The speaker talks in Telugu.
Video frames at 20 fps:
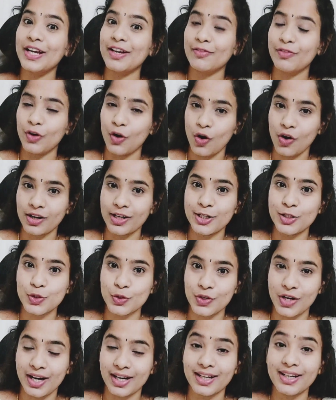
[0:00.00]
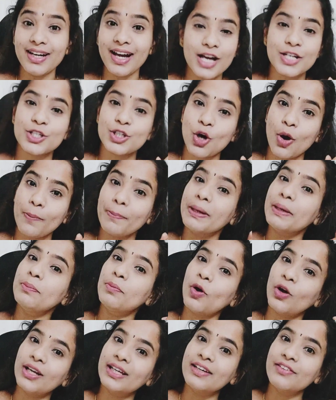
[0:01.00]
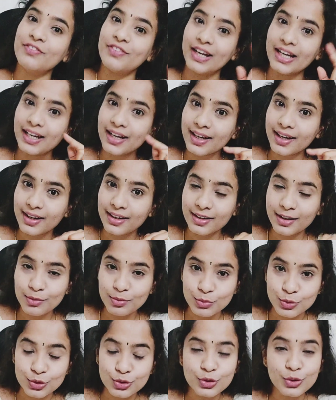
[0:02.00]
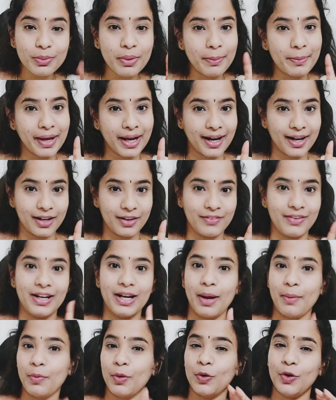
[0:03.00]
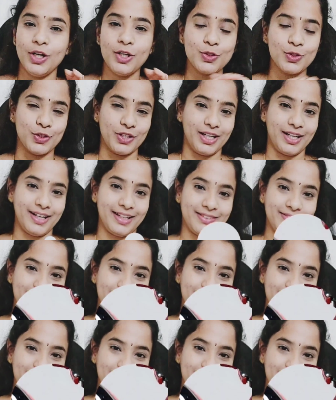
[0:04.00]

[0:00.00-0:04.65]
ఈ బ్లాగ్ని చూడండి ఆ షాపింగ్ మాల్కి వెళ్ళే కన్నా ముందు మేము ఎక్కడికి వెళ్ళామో కూడా చూడండి